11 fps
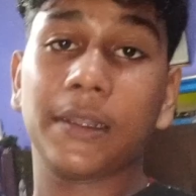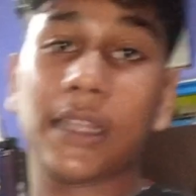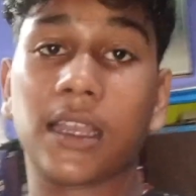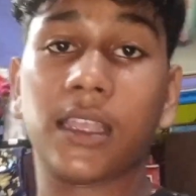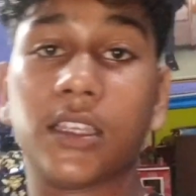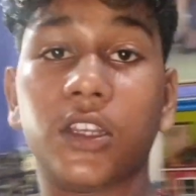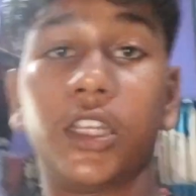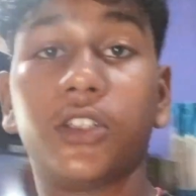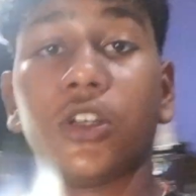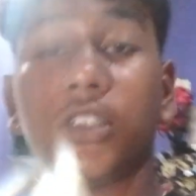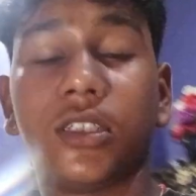নিয়ে
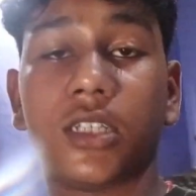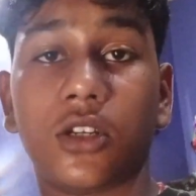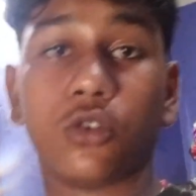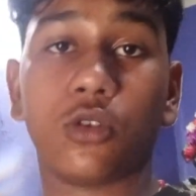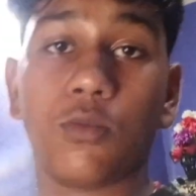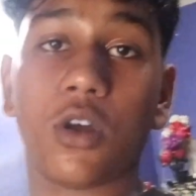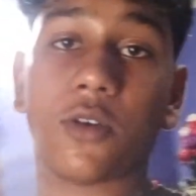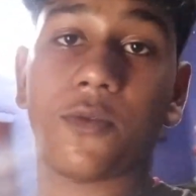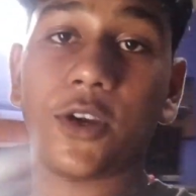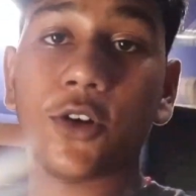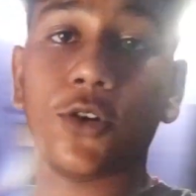চলে এসেছি নতুন ব্লগ
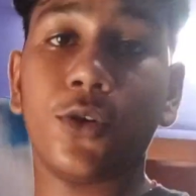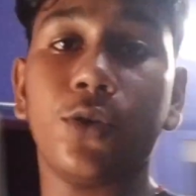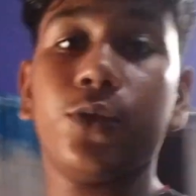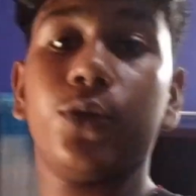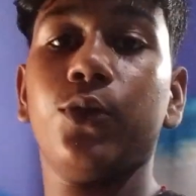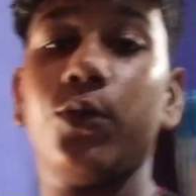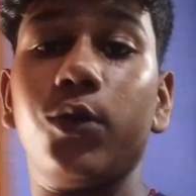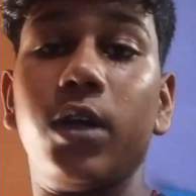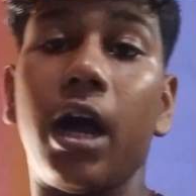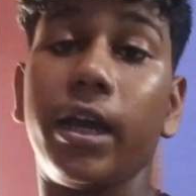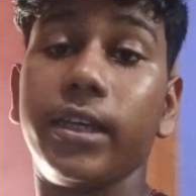ভিডিও তো
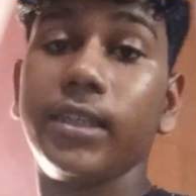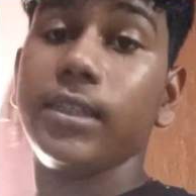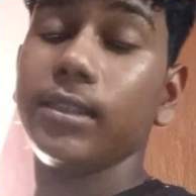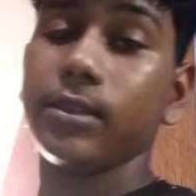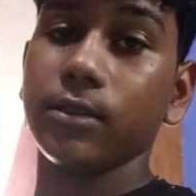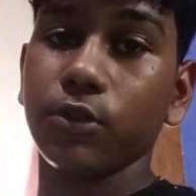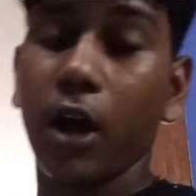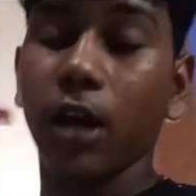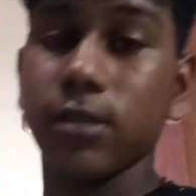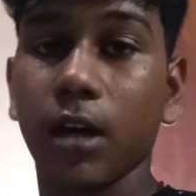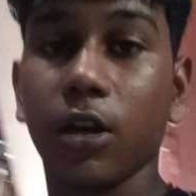গাই সকাল
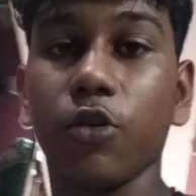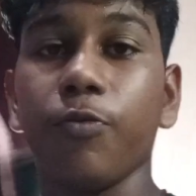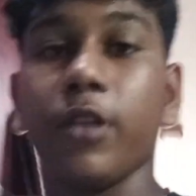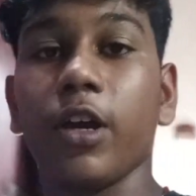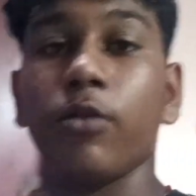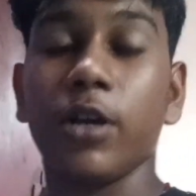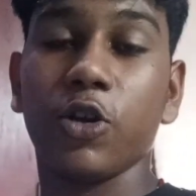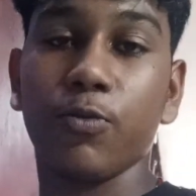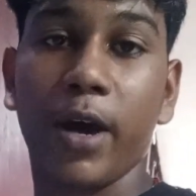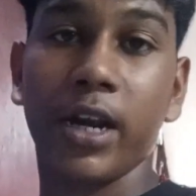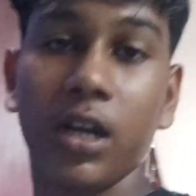সকাল ঘুম থেকে উঠে একটু
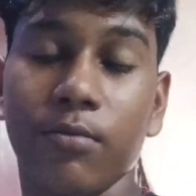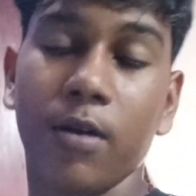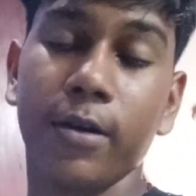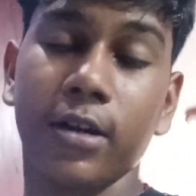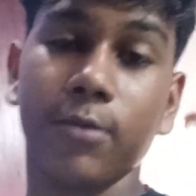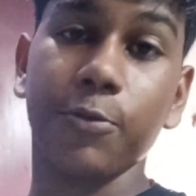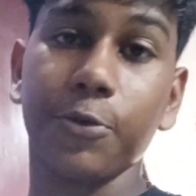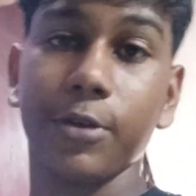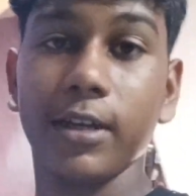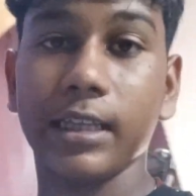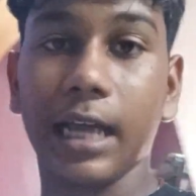মায়ের নাম বাবার নাম করে
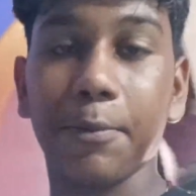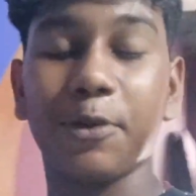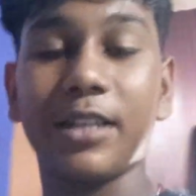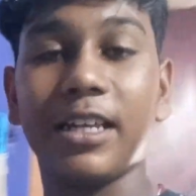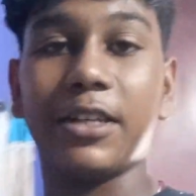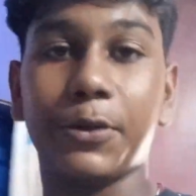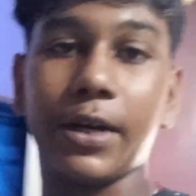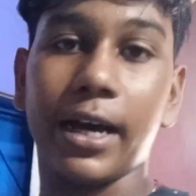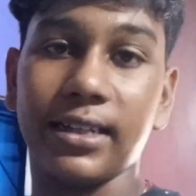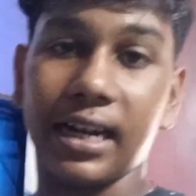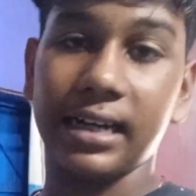তারপরে একটু গাই
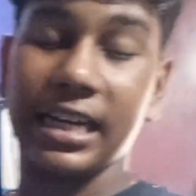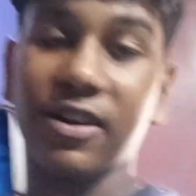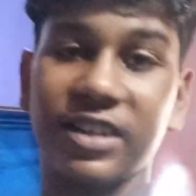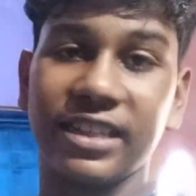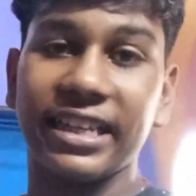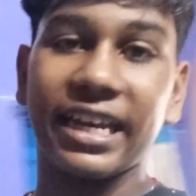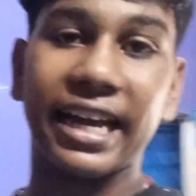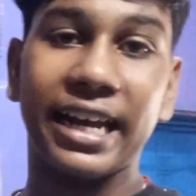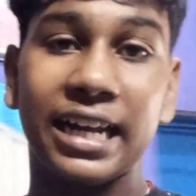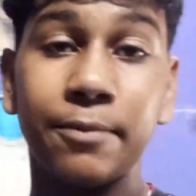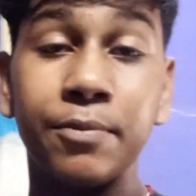রান্নাঘরের দিকে
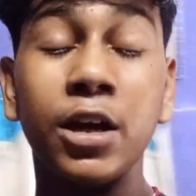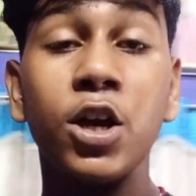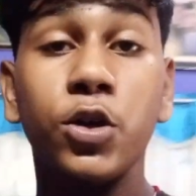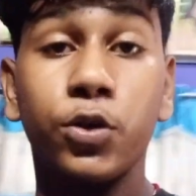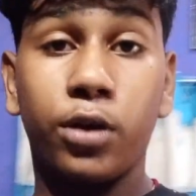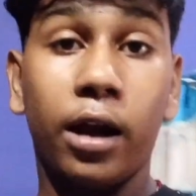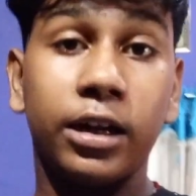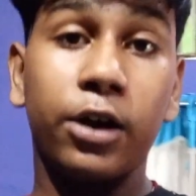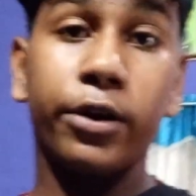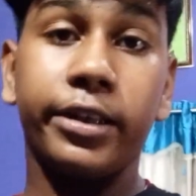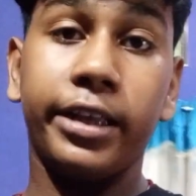গেলাম তো
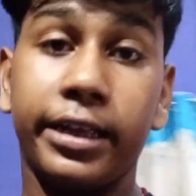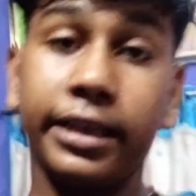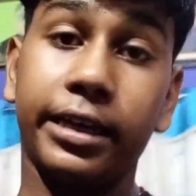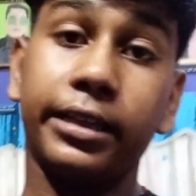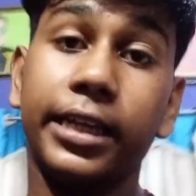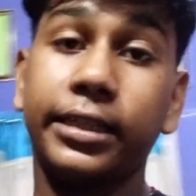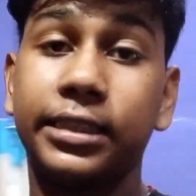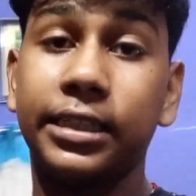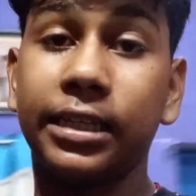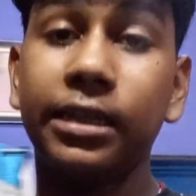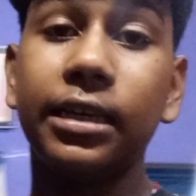রান্নাঘরের দিকে দেখছি
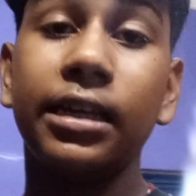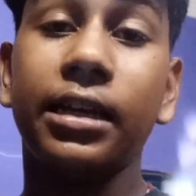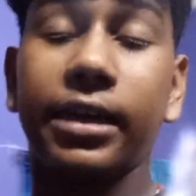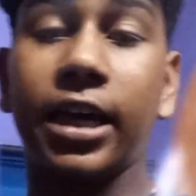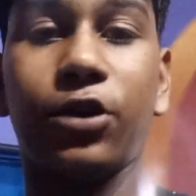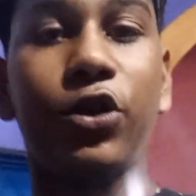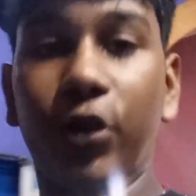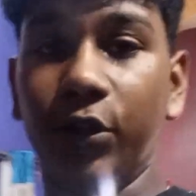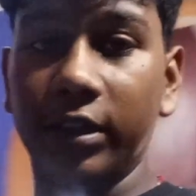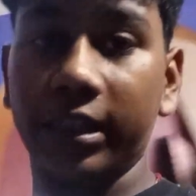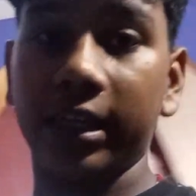খিচুড়ি
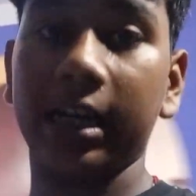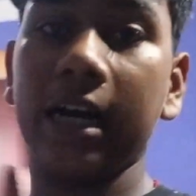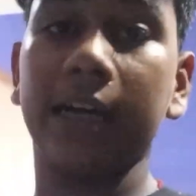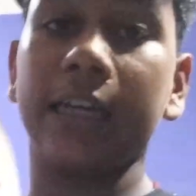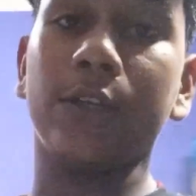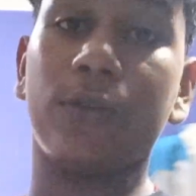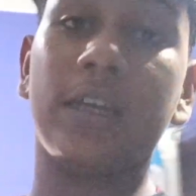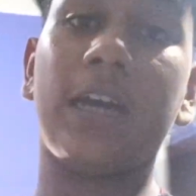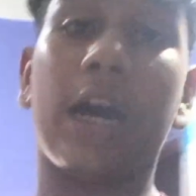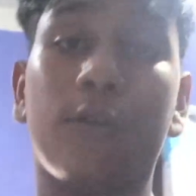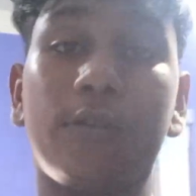হচ্ছে খিচুড়ির
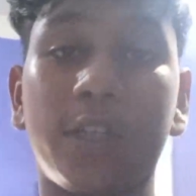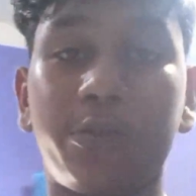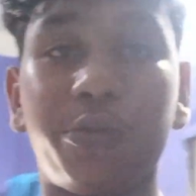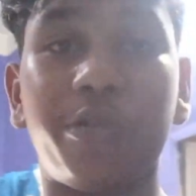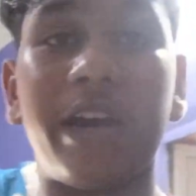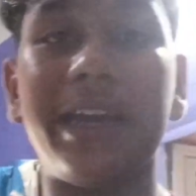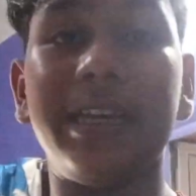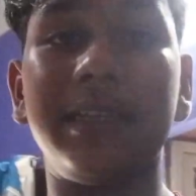কারণটা শুনুন গাইস